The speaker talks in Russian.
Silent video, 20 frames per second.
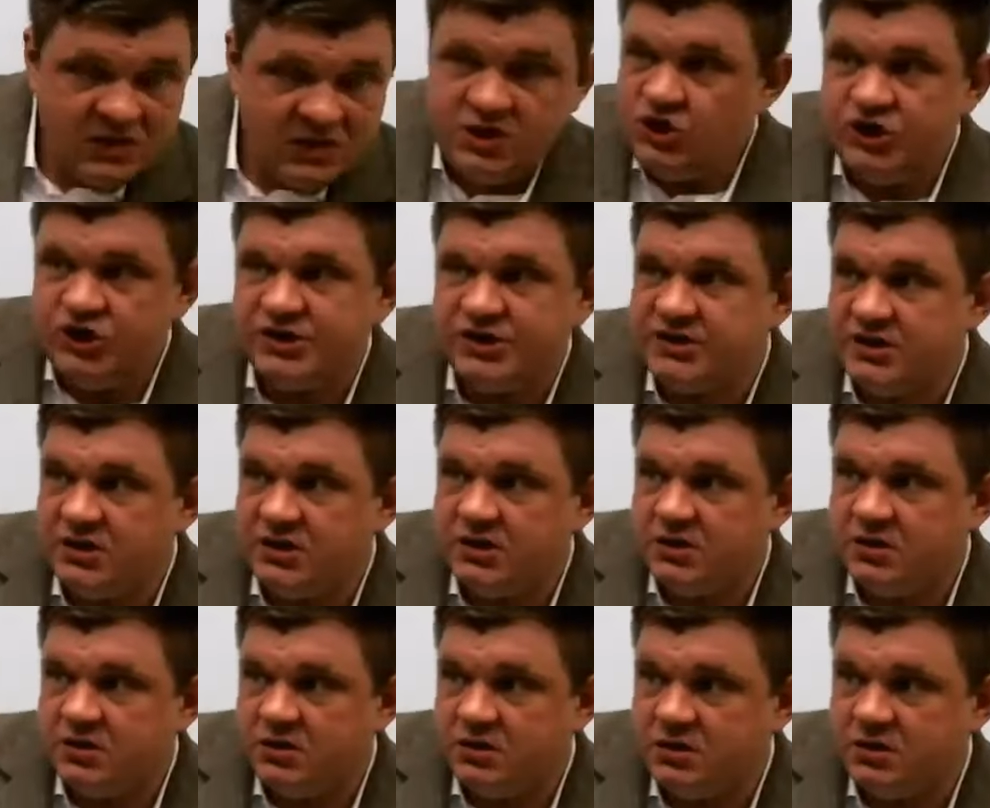Честно,
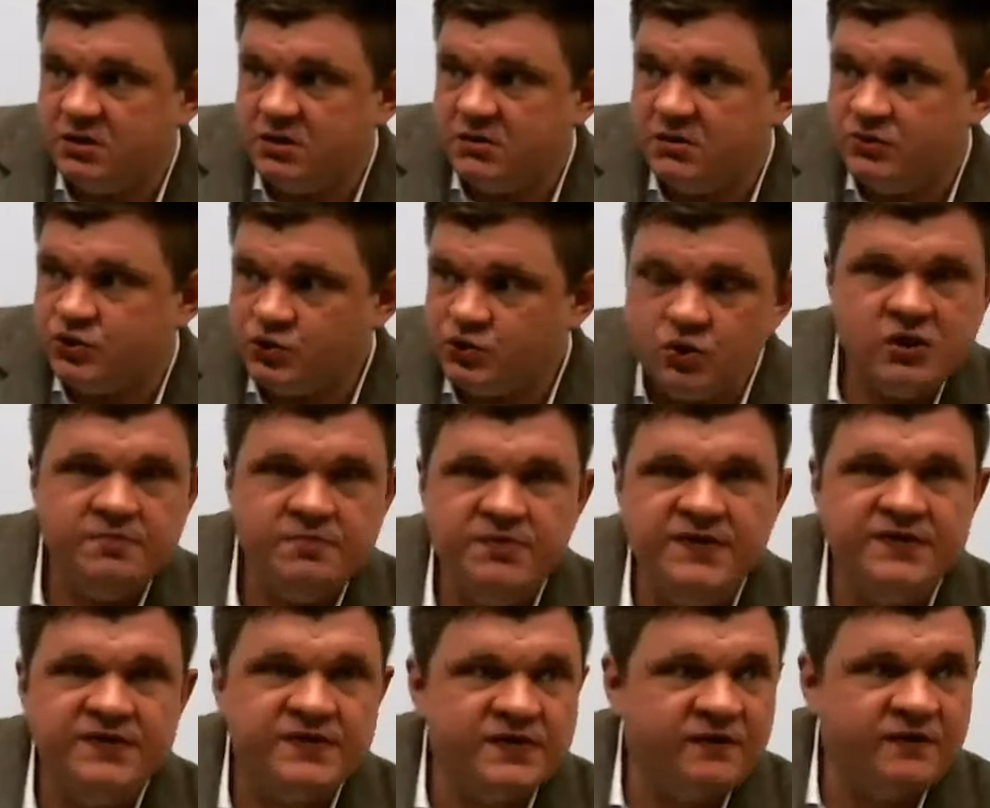вот сколько
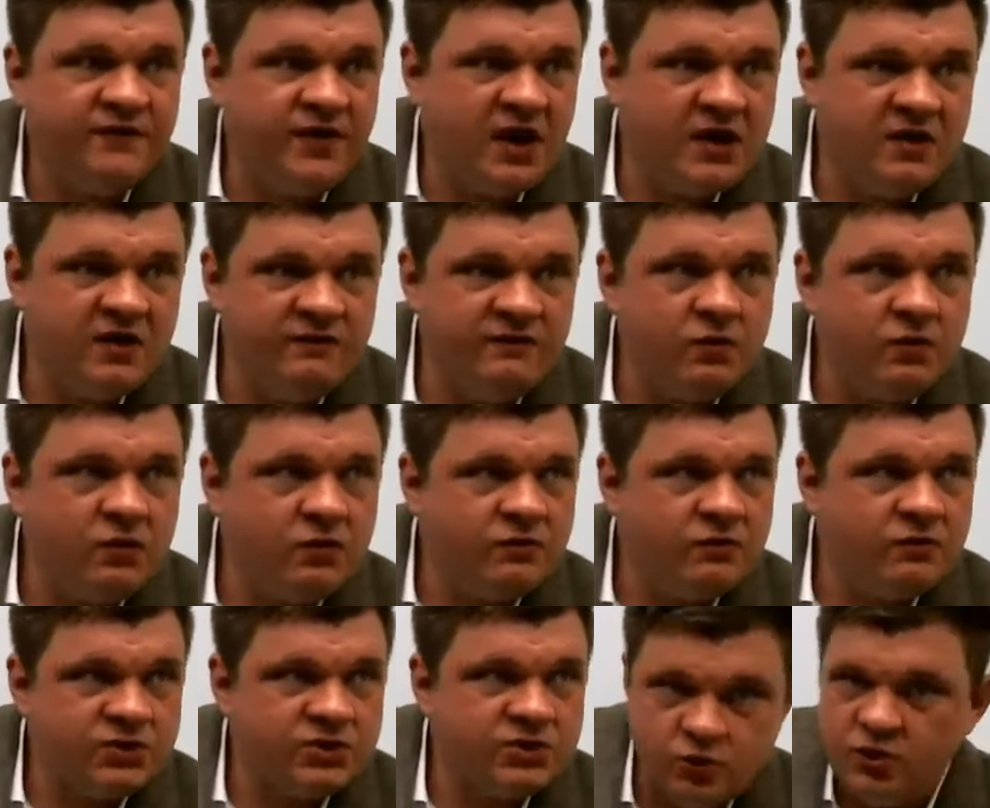бизнесов я не вел,
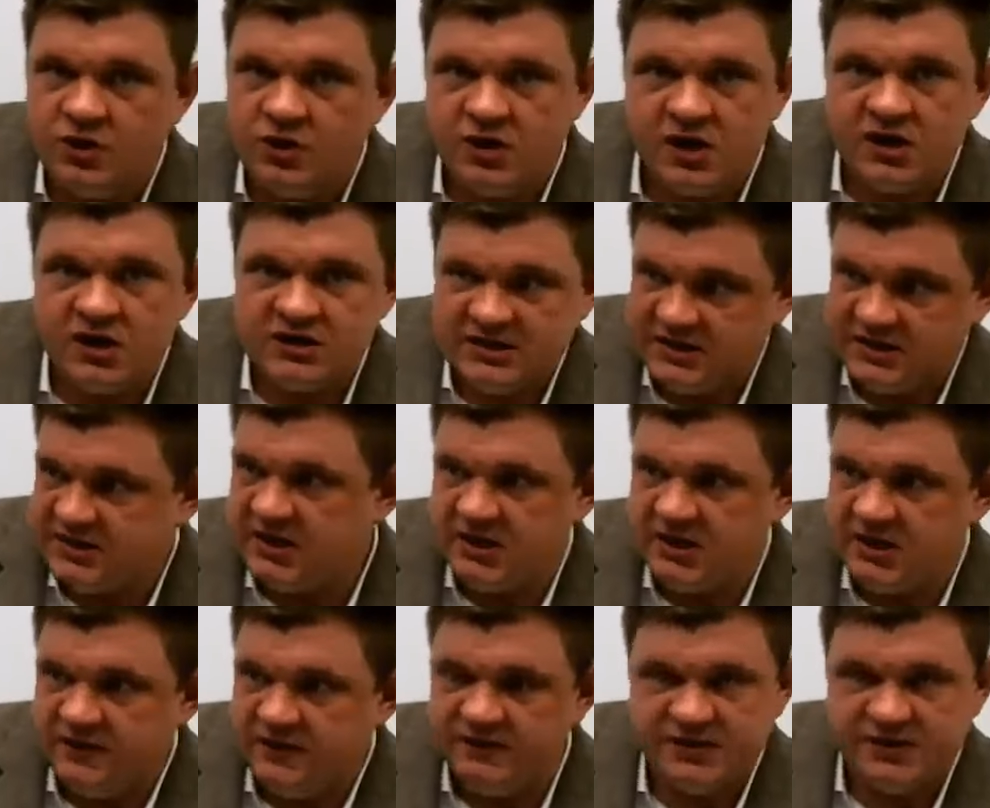вот столько раз я
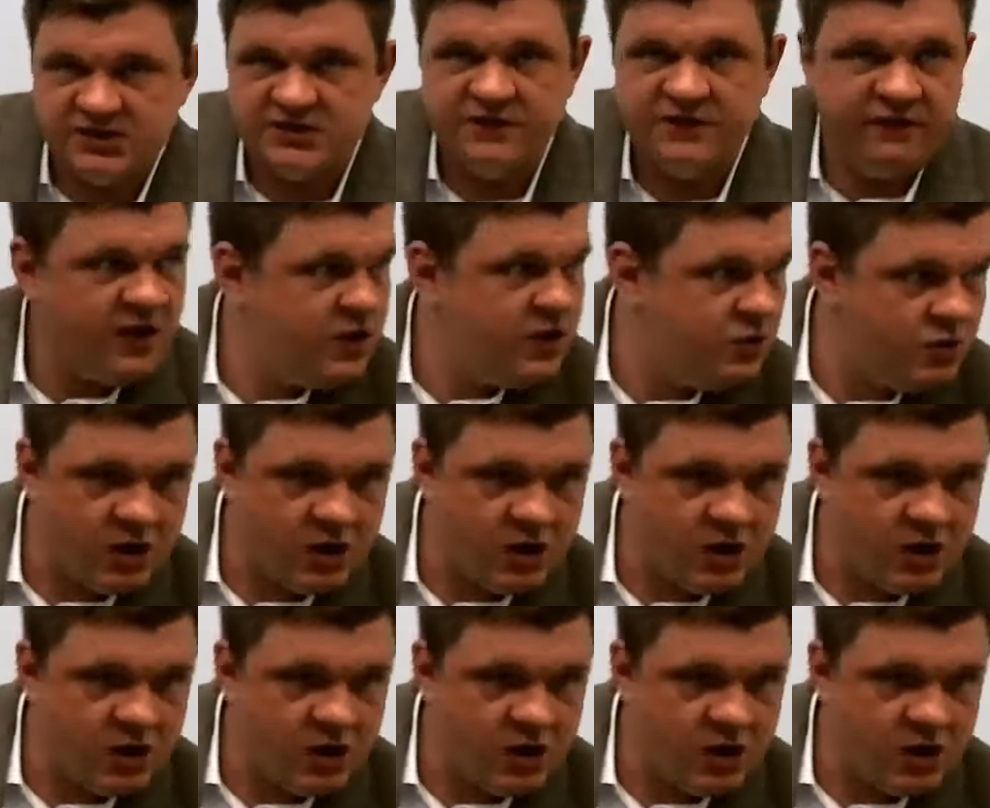сталкивался с фигней,